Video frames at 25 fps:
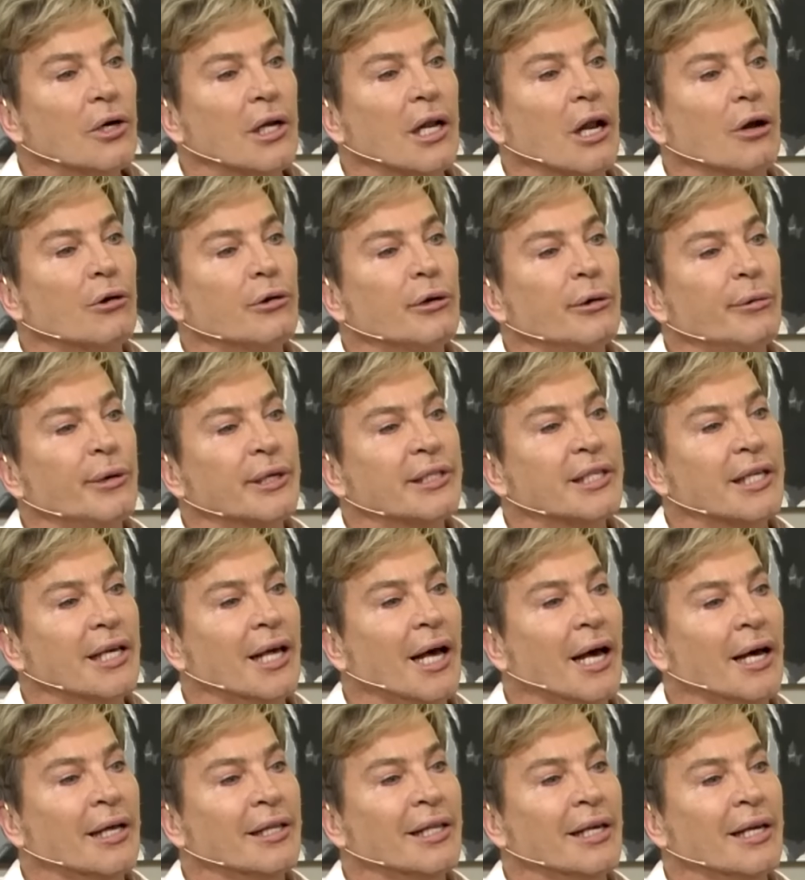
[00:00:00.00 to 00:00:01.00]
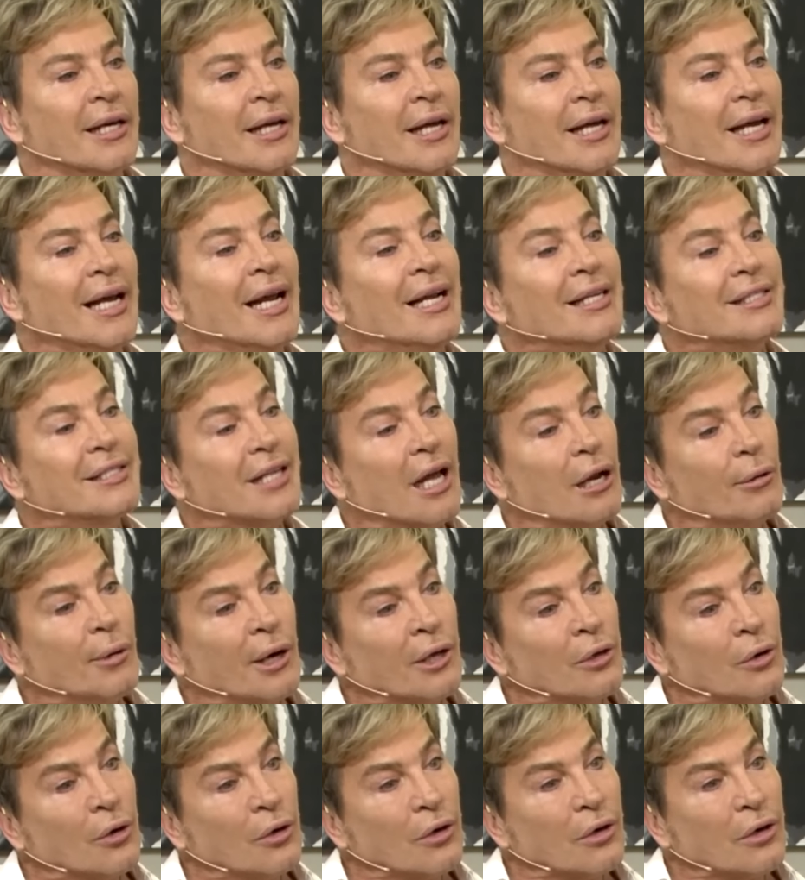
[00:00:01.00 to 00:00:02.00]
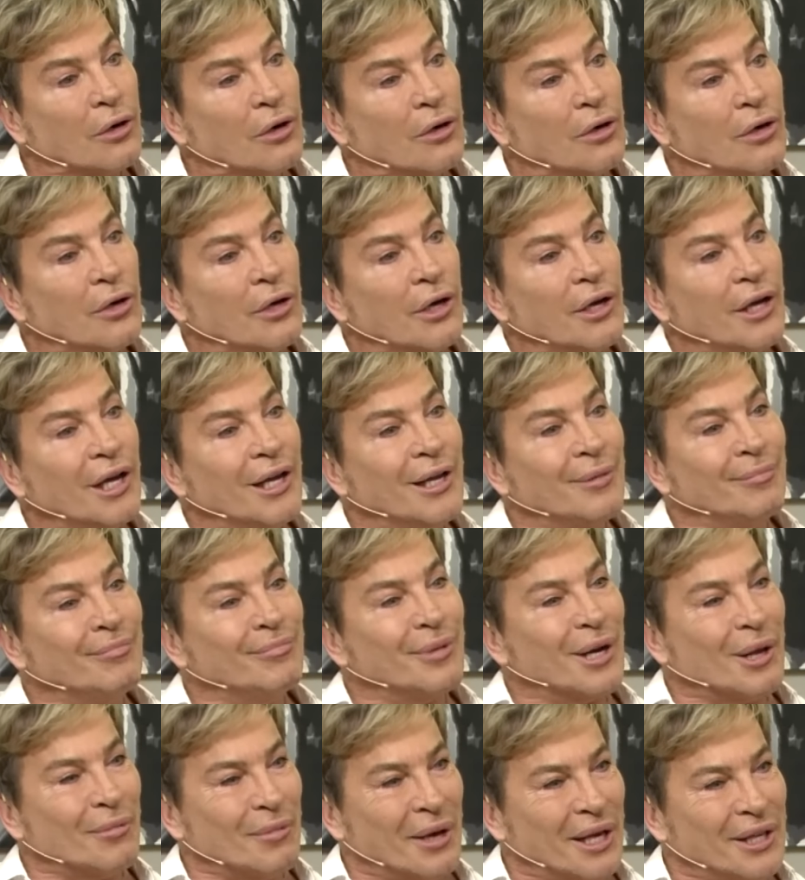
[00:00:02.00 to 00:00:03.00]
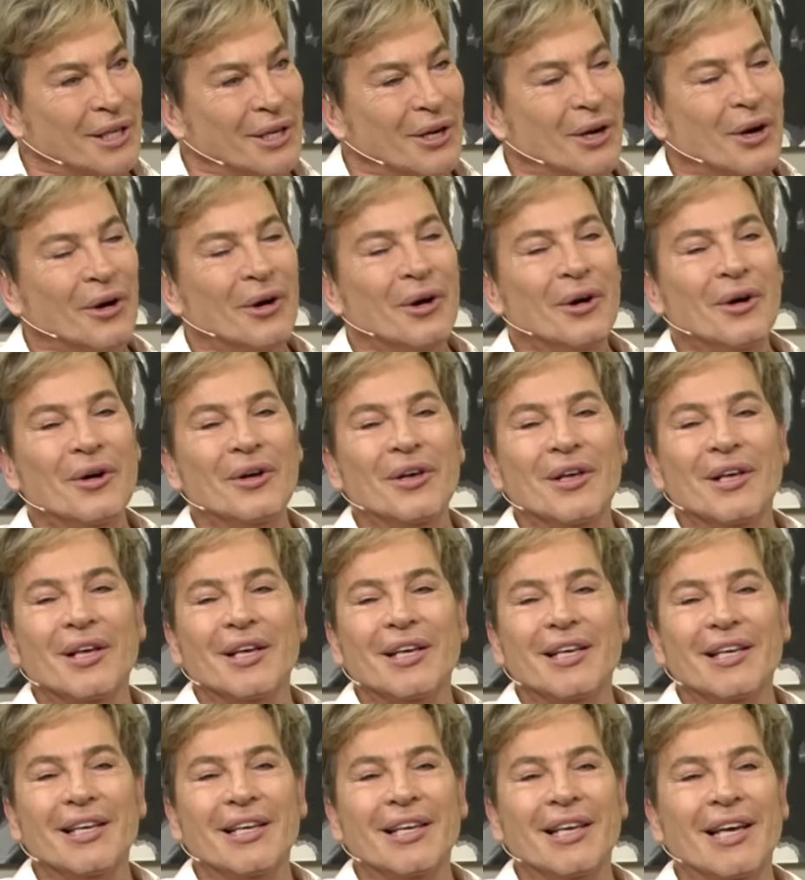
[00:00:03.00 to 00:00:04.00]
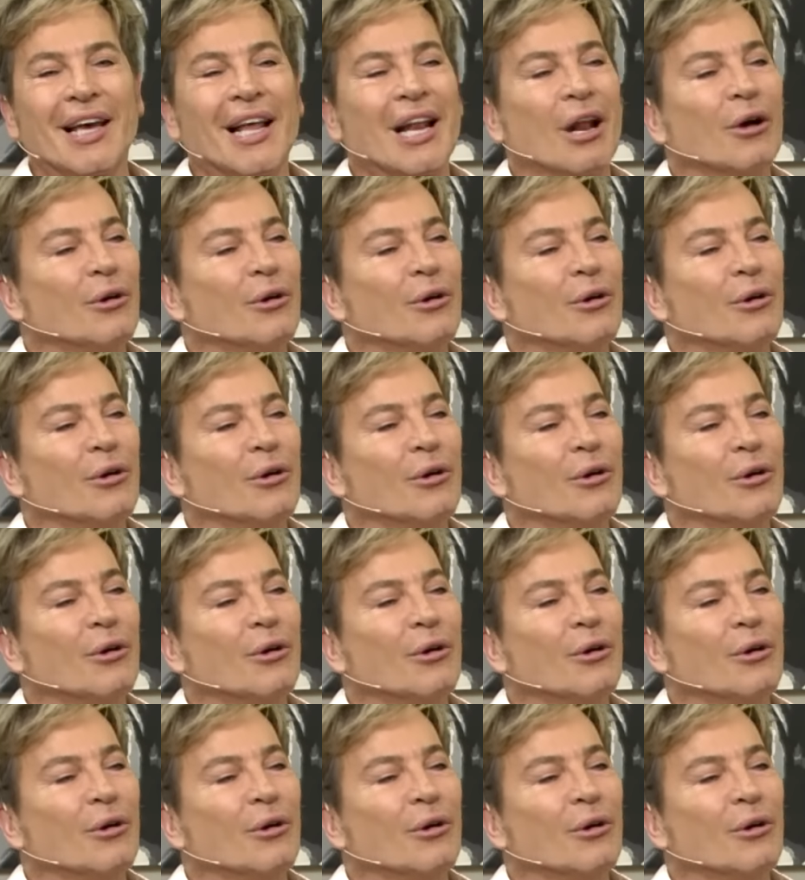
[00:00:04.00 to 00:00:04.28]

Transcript: en la Universidad de El Salvador, en premédico, y en la